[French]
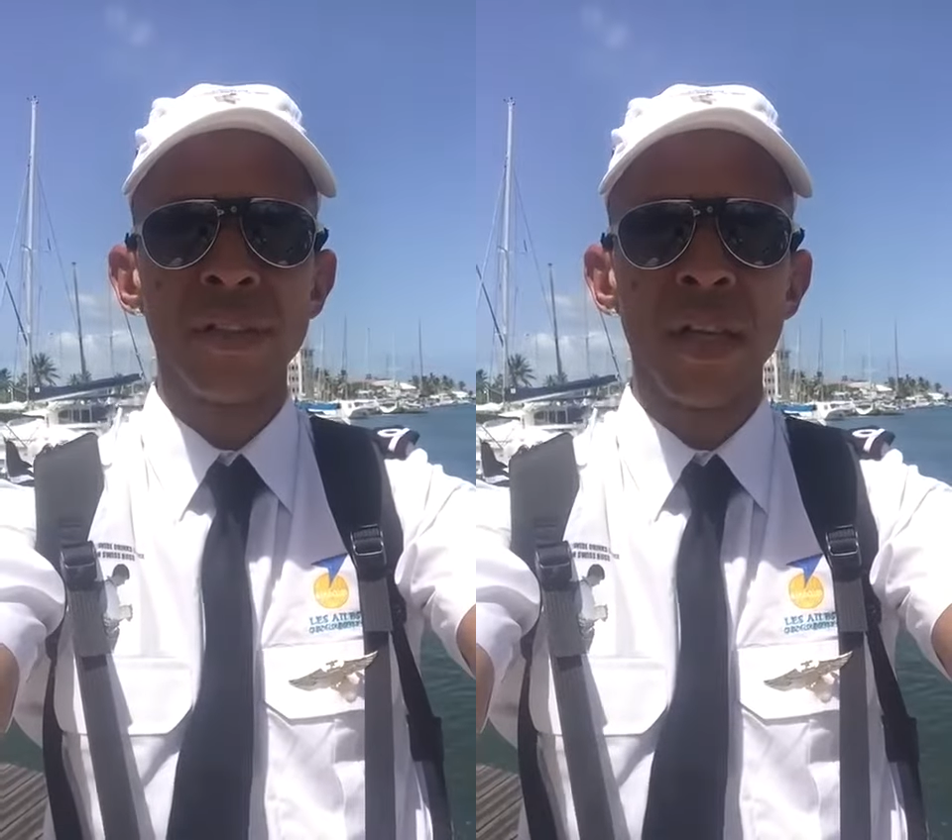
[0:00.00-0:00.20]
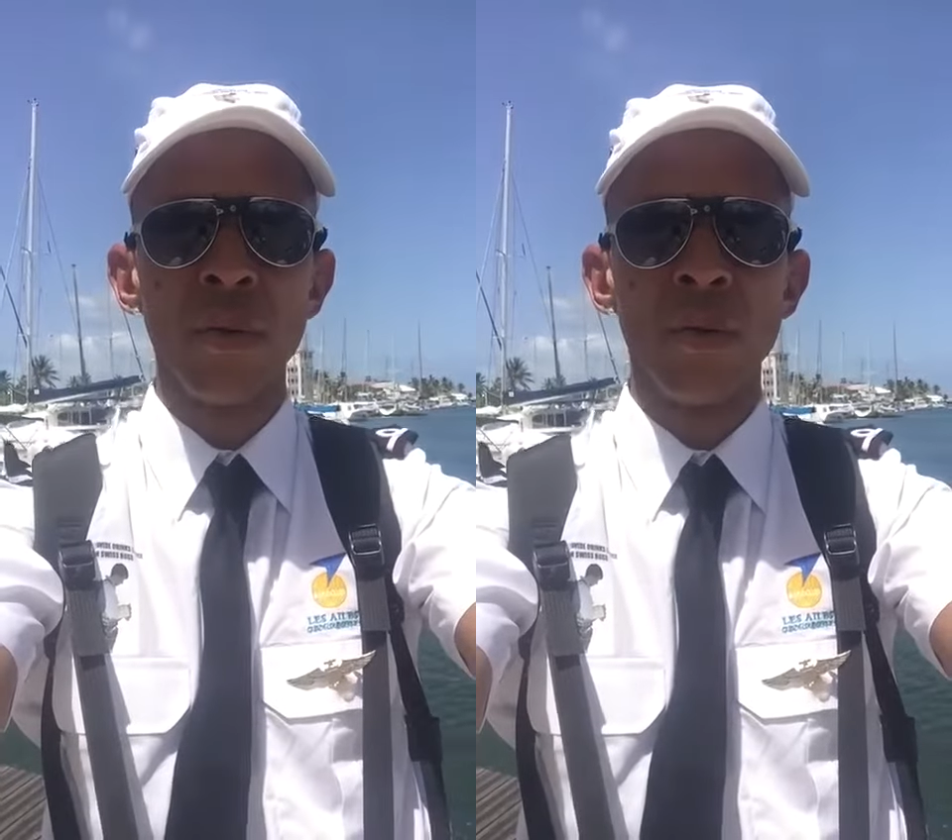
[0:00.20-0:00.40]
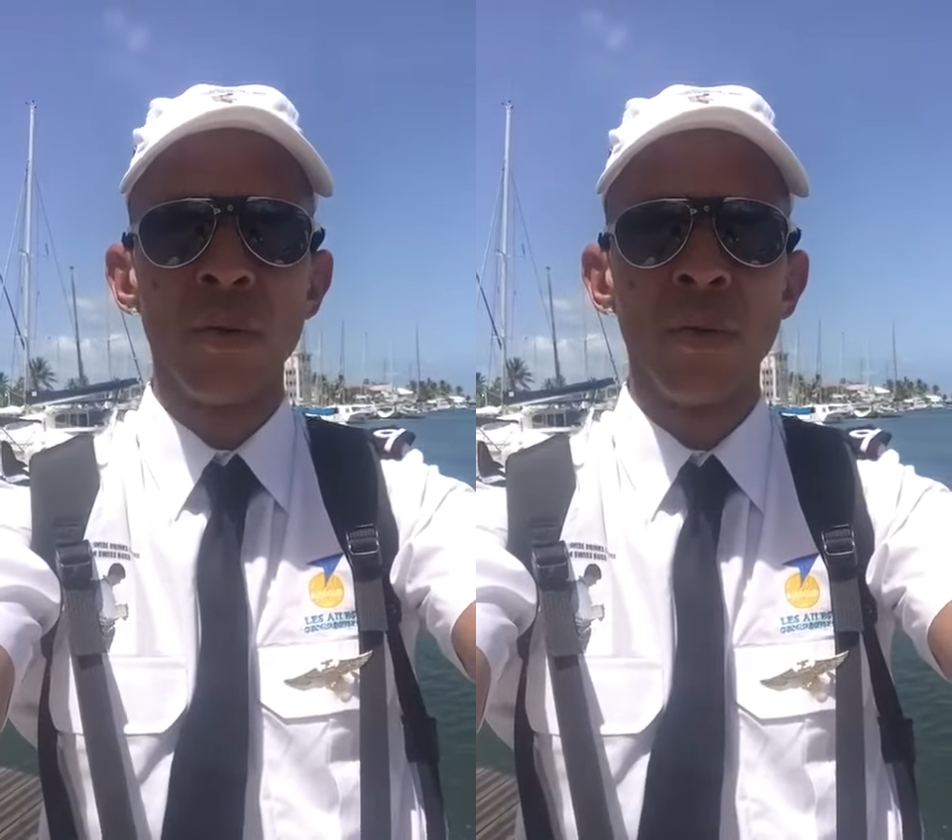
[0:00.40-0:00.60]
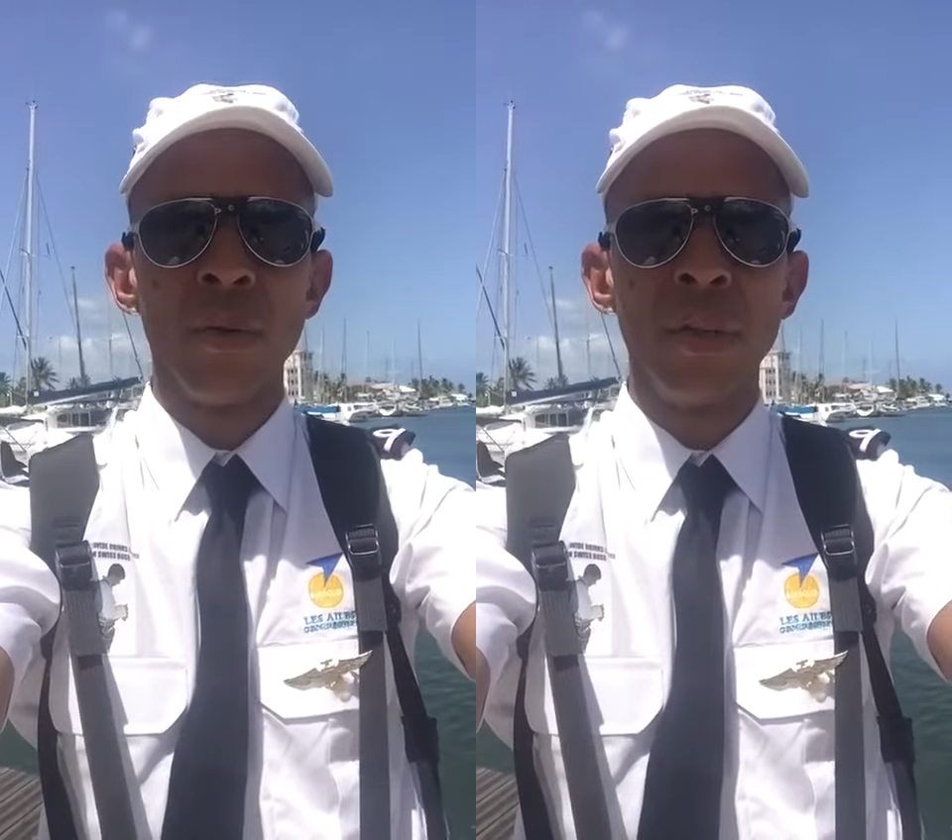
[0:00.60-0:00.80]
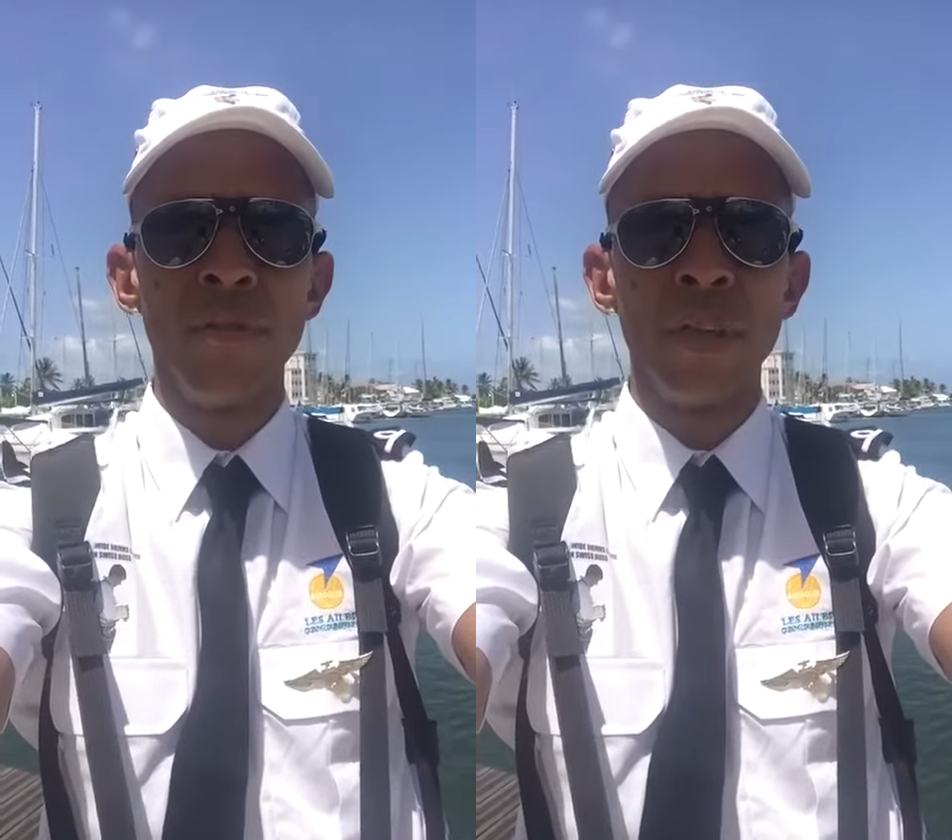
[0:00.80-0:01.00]

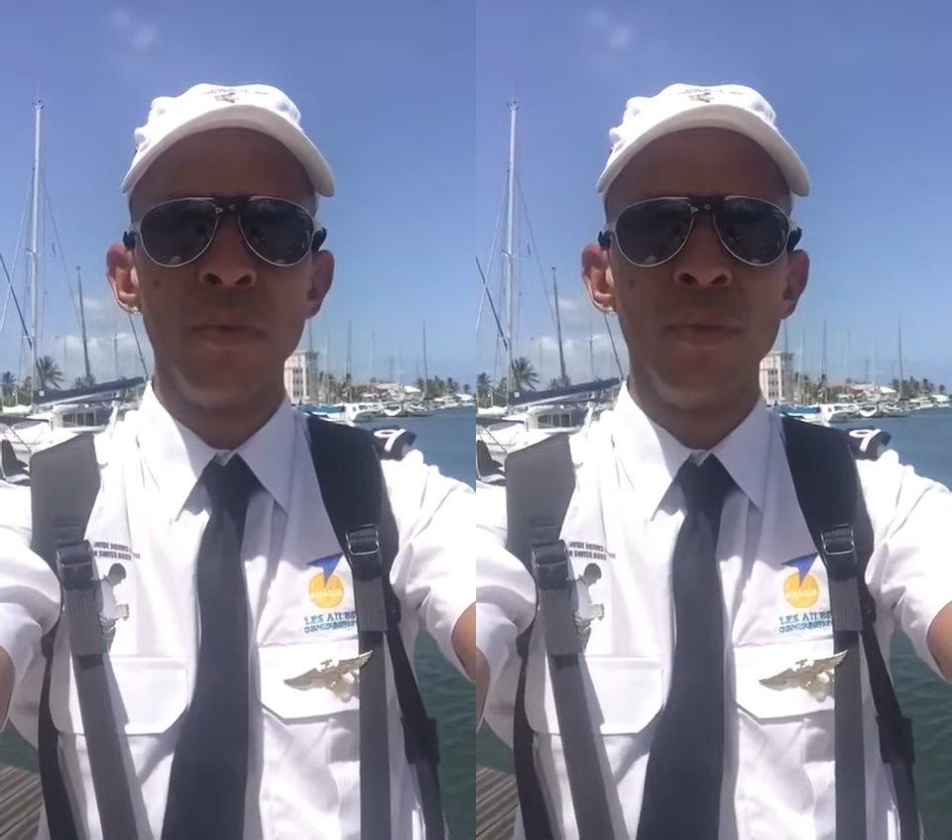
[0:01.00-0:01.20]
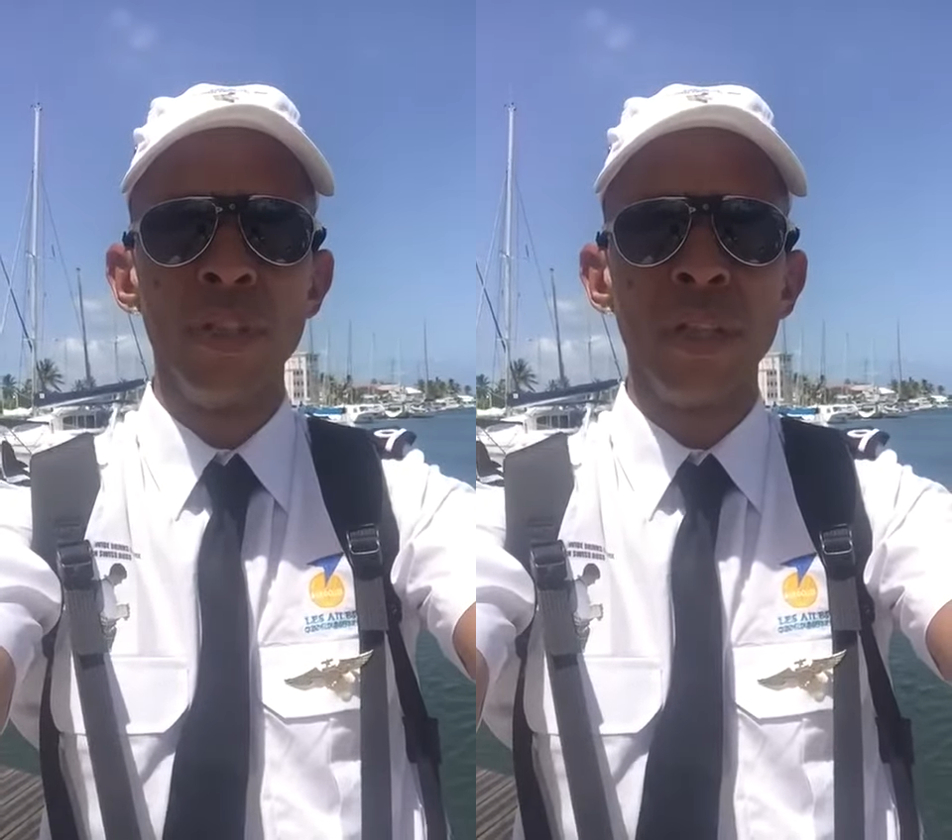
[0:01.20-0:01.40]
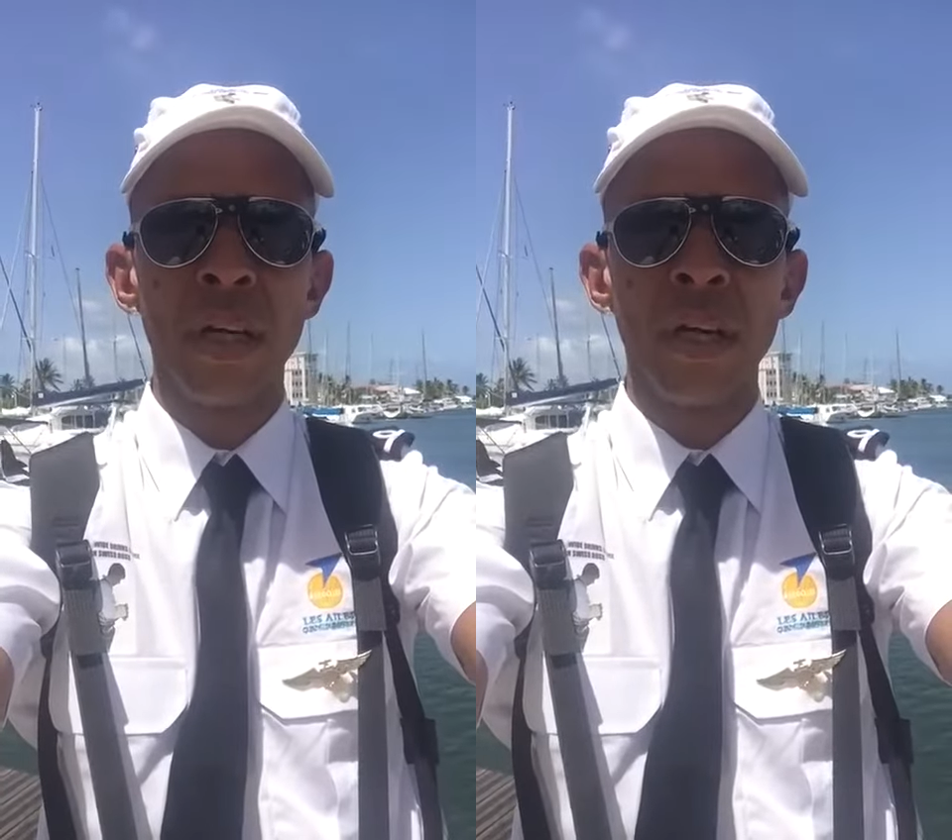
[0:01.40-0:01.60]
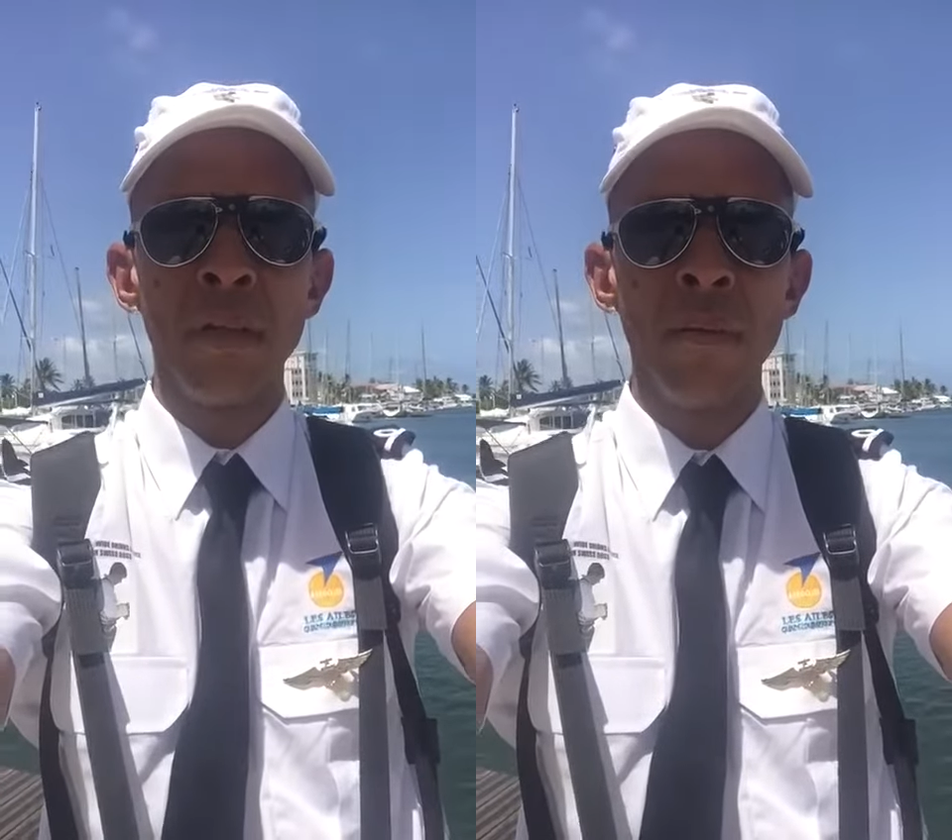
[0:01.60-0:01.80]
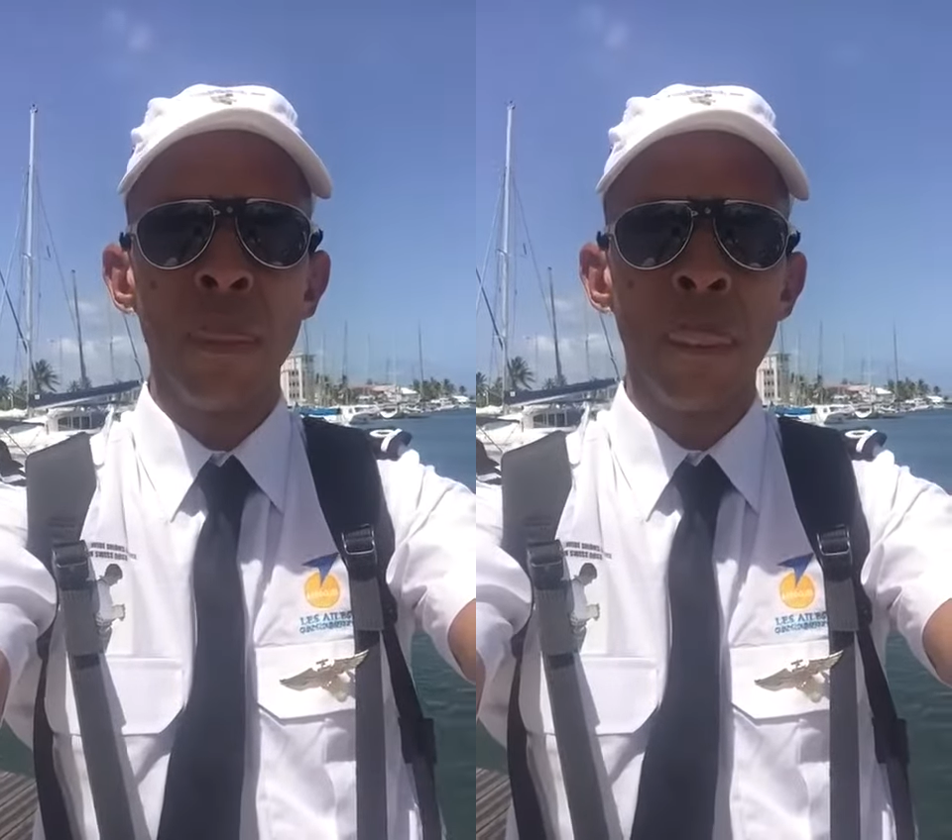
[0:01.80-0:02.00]
salons, événements musicaux,